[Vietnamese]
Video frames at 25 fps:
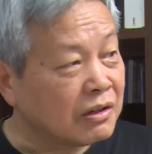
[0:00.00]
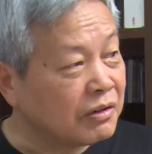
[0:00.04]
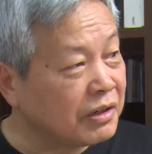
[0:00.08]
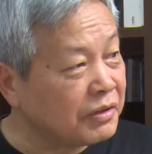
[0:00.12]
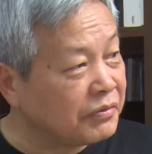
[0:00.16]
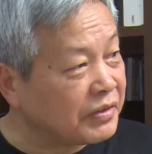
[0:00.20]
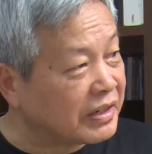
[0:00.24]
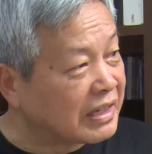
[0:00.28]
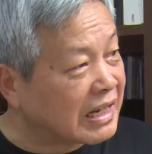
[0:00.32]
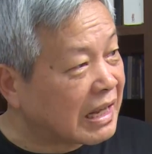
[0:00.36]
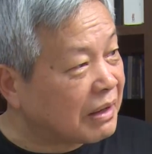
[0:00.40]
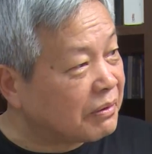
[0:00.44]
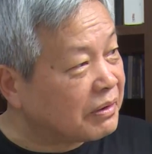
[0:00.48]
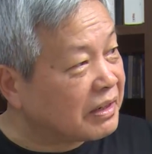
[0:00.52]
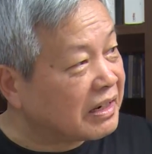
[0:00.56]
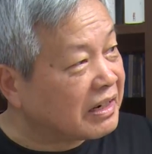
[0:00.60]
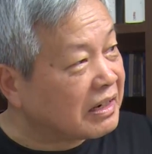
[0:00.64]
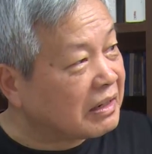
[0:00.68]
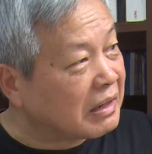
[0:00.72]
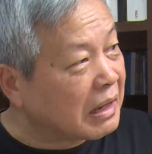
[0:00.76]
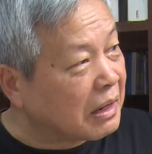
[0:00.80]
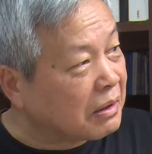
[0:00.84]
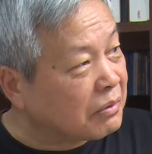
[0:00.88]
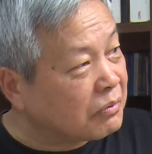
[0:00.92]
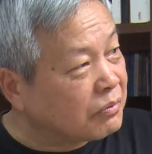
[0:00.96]
Cái Việt Nam
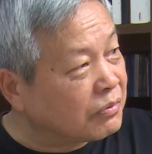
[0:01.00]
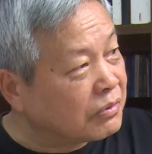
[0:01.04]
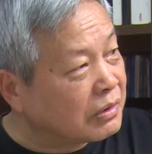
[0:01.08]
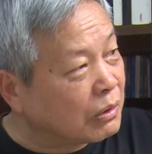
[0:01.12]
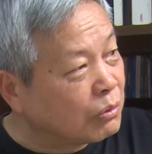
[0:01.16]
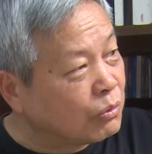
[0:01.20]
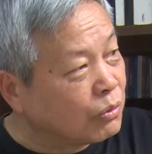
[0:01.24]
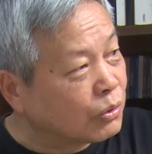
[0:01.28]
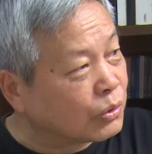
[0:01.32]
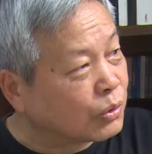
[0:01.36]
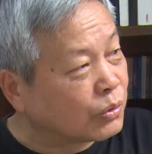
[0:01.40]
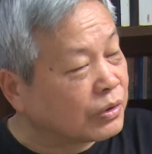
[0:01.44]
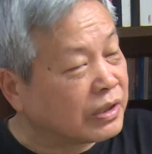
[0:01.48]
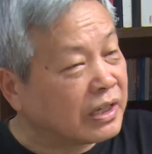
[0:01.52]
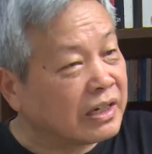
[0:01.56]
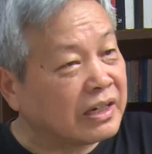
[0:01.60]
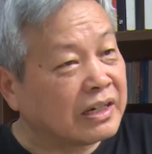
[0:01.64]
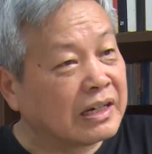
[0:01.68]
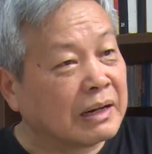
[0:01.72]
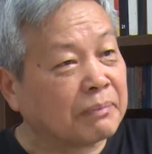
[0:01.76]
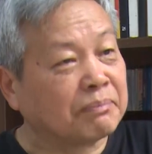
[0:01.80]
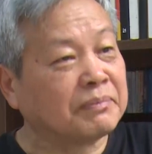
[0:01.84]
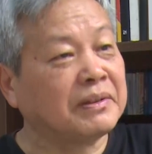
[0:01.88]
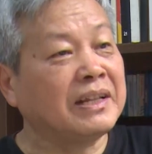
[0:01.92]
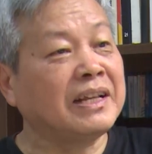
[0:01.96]
đang đống của tổ tiên
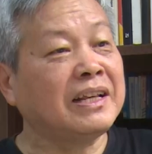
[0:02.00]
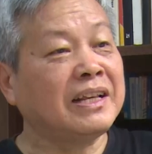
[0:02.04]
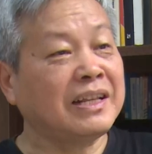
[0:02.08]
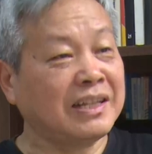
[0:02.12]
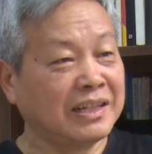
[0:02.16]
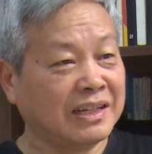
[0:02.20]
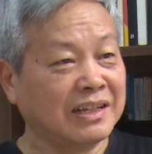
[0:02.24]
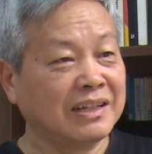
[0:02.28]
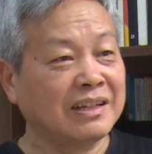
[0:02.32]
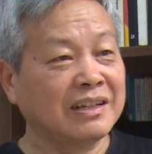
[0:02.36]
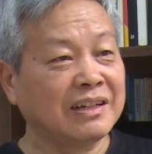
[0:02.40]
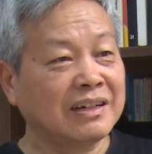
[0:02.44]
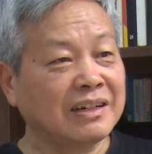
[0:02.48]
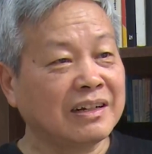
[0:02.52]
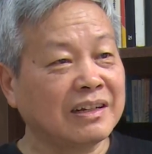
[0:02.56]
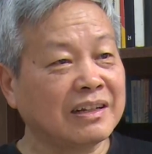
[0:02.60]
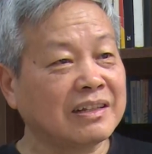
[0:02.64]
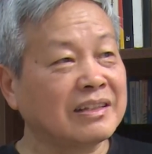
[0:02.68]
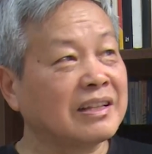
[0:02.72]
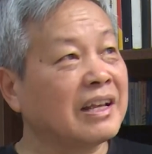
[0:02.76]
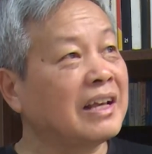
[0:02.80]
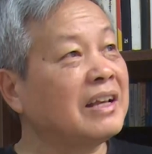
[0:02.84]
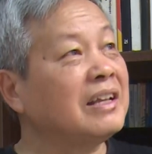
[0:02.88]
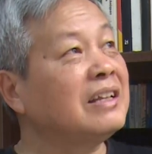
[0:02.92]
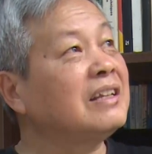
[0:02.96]
này đập đi để
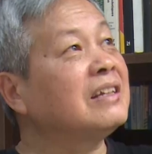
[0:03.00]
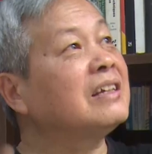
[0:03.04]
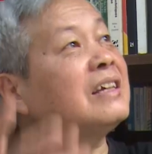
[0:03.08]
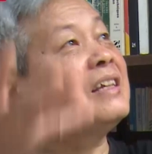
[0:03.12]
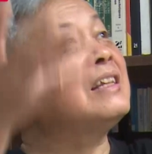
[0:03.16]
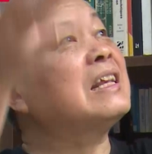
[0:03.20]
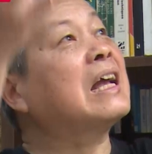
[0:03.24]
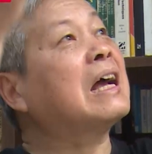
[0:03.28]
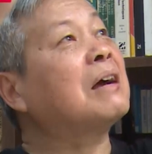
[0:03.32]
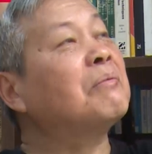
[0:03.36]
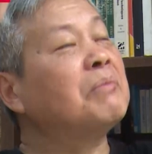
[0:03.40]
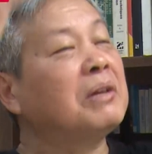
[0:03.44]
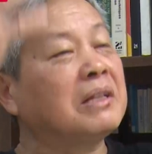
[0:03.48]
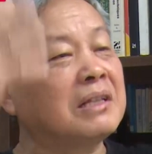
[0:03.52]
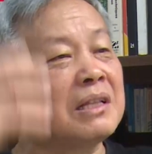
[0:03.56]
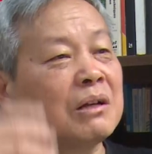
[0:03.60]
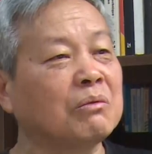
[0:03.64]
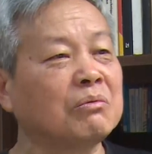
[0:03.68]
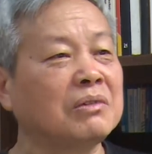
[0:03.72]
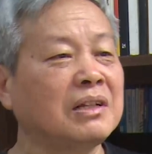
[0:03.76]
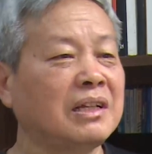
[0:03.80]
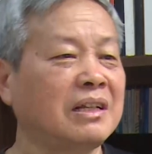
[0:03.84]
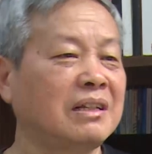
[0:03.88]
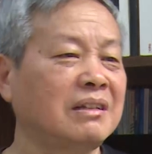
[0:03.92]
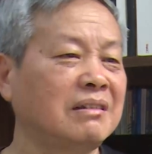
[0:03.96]
xây những cái nhà bê
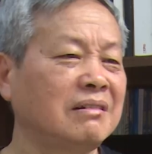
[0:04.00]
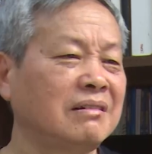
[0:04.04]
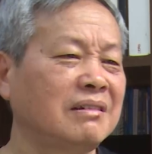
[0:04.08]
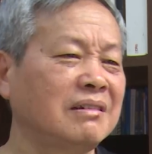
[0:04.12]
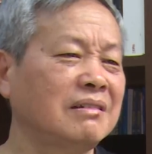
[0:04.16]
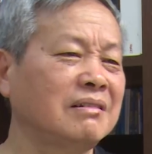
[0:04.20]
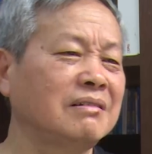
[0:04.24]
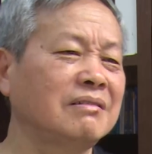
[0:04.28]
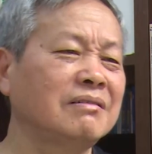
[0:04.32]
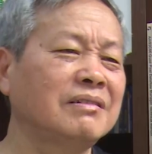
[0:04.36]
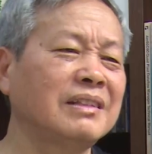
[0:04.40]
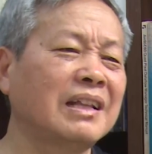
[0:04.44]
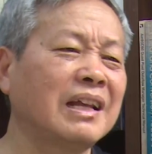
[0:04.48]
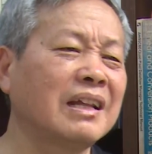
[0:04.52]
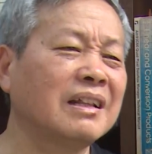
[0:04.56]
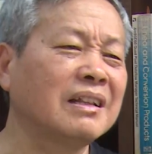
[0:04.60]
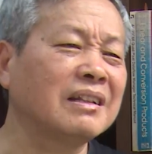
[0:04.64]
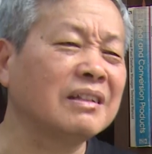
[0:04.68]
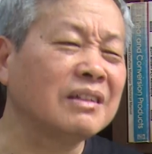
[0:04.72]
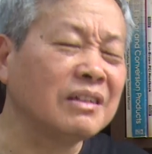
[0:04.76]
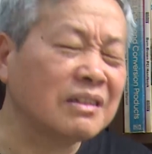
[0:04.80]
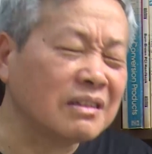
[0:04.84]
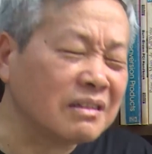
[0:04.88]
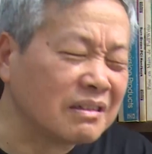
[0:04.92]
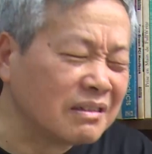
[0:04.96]
tông lên, chúng ta
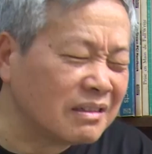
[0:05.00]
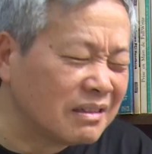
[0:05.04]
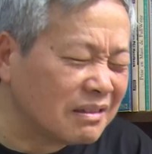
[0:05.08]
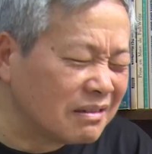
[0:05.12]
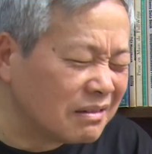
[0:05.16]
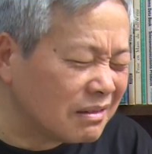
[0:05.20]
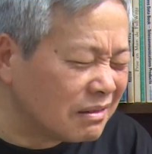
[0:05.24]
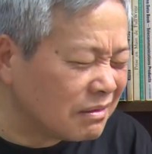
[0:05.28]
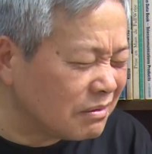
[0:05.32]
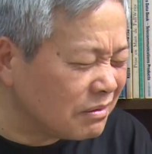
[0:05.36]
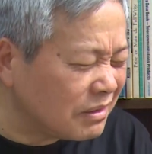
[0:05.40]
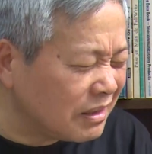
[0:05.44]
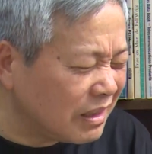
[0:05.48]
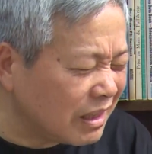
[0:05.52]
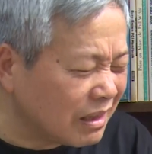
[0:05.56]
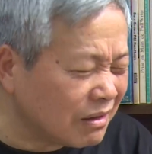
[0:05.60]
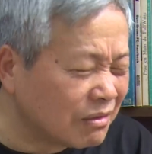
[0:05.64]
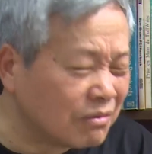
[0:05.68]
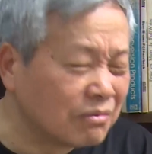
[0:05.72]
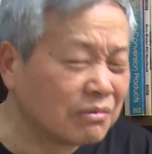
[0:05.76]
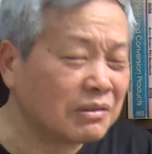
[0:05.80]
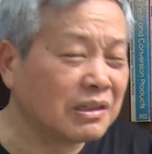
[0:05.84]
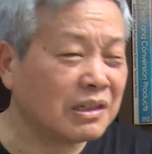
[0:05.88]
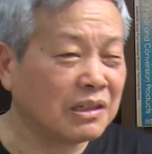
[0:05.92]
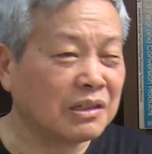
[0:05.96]
không tiếc.
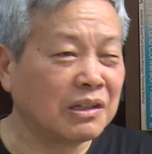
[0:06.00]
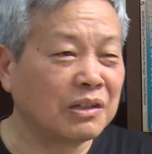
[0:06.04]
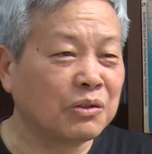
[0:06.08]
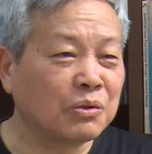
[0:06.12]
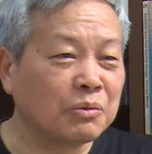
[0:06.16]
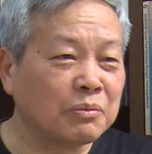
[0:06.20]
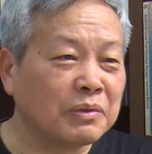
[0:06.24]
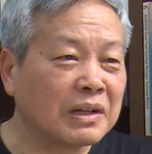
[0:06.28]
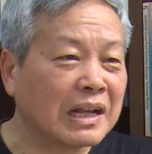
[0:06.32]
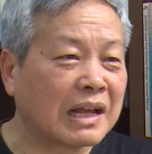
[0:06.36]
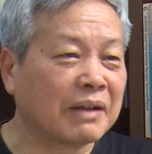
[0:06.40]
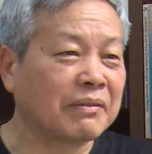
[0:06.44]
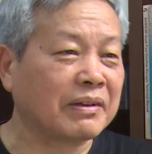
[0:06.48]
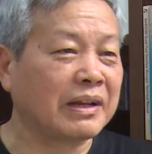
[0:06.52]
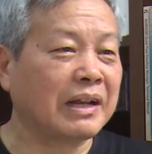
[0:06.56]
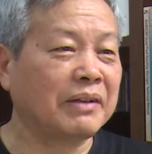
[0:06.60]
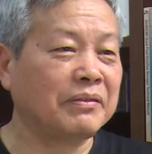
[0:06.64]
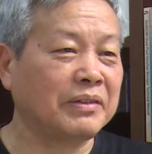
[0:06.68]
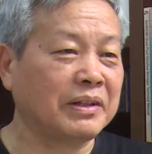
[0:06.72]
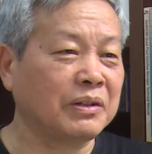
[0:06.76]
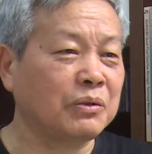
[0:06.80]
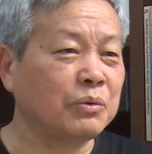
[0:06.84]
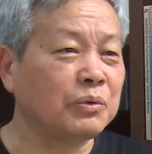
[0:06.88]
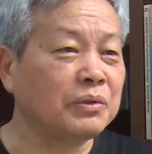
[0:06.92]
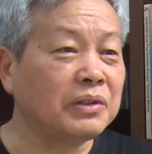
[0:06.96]
Thì tôi mới làm cái này
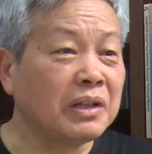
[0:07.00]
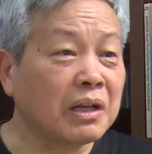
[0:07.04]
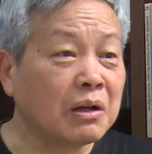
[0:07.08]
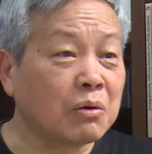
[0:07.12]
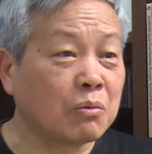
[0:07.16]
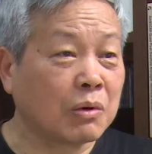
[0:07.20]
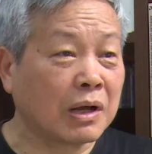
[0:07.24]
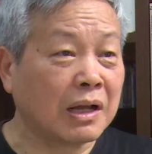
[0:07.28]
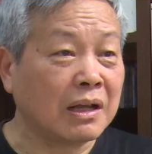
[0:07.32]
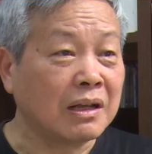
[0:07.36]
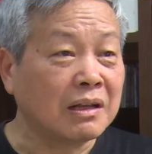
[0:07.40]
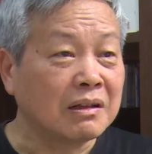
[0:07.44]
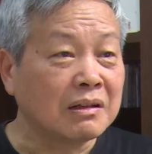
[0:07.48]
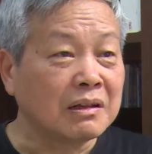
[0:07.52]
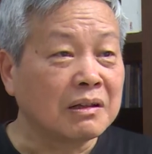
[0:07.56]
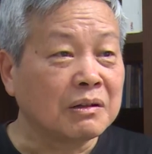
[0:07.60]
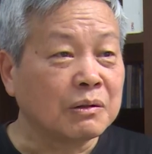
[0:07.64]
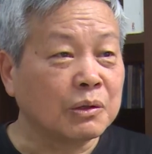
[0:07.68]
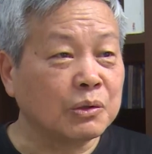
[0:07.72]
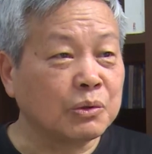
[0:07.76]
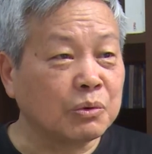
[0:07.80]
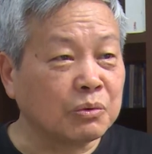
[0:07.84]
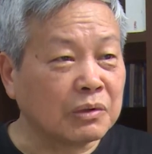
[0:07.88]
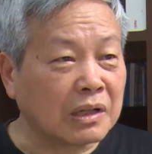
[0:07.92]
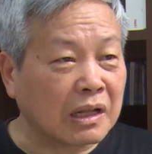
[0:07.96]
vì tôi tiếc quá.
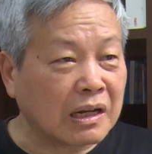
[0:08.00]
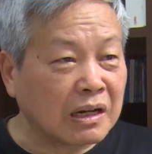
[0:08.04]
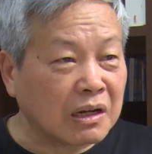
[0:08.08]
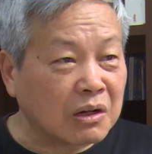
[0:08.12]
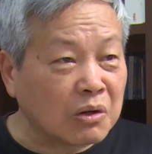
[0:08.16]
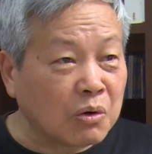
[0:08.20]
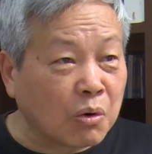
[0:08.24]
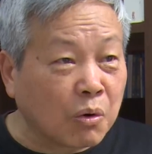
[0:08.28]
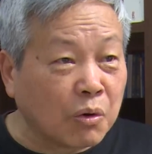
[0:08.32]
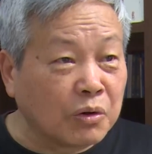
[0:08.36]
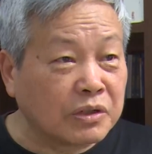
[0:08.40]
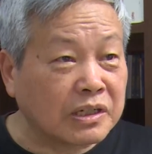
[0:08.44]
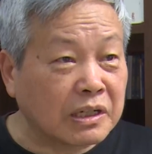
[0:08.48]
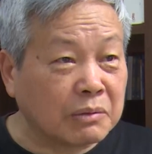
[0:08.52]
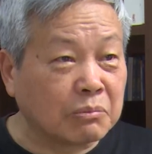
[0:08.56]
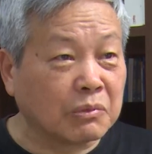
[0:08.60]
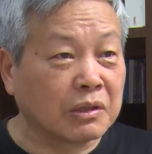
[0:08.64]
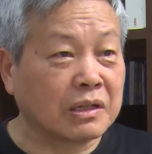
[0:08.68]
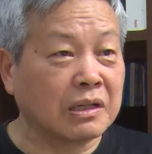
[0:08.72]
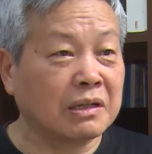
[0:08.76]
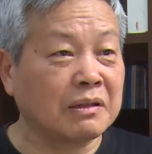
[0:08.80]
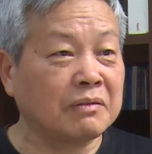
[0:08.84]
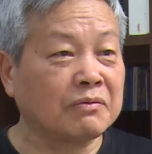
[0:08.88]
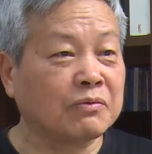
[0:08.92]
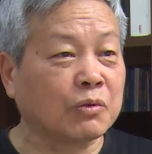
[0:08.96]
Chúng ta đang ngồi trên một
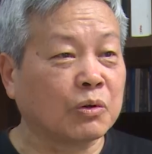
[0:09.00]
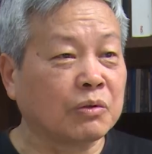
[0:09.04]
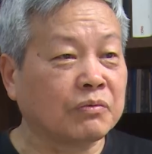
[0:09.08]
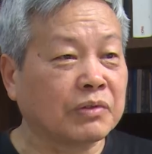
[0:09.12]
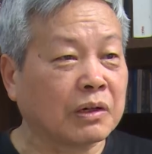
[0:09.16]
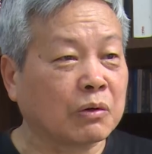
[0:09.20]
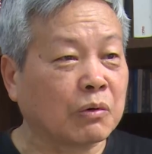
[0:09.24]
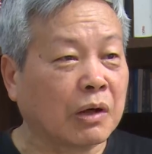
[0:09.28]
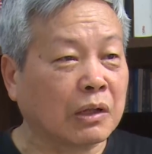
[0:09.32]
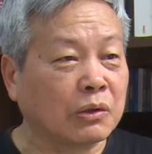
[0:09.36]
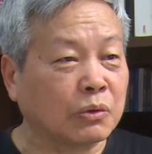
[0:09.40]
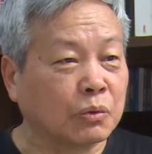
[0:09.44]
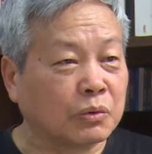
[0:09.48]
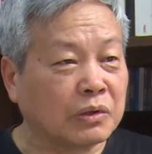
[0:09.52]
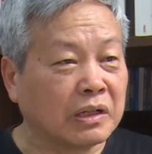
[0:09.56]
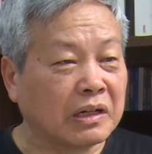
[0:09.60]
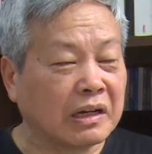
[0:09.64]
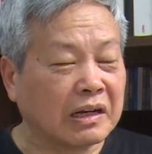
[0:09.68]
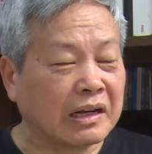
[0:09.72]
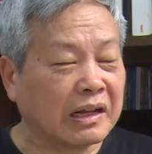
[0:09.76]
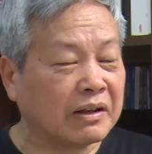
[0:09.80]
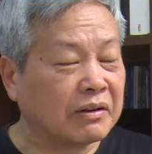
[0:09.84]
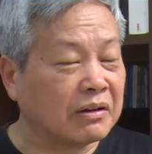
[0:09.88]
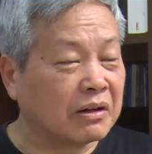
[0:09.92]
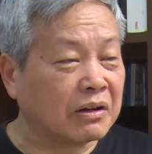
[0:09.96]
cái vốn văn hóa tổ tiên
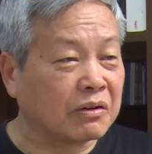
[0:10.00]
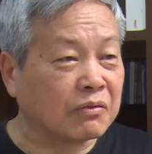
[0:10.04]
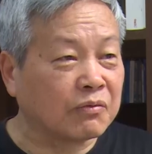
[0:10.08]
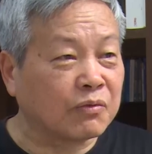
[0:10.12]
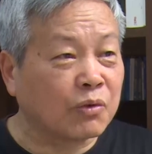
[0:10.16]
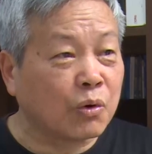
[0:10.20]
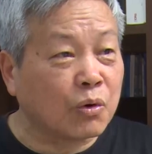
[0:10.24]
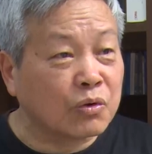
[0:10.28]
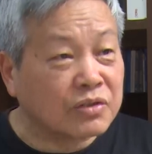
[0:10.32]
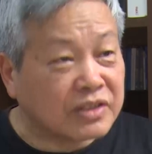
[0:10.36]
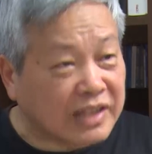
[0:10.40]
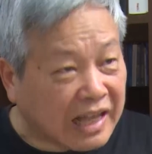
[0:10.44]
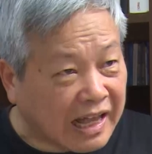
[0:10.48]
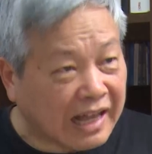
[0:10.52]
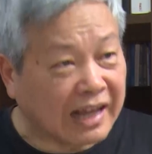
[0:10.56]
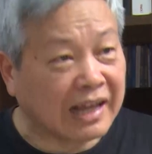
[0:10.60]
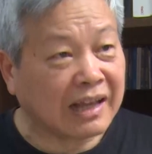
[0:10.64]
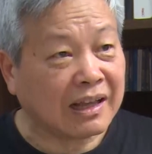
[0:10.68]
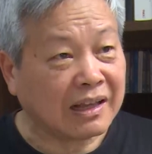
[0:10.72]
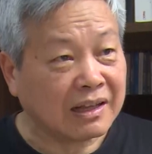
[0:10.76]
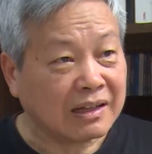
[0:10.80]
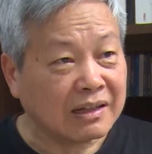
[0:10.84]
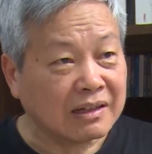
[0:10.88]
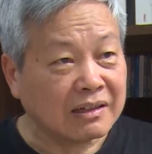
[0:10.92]
này lại là vô giá.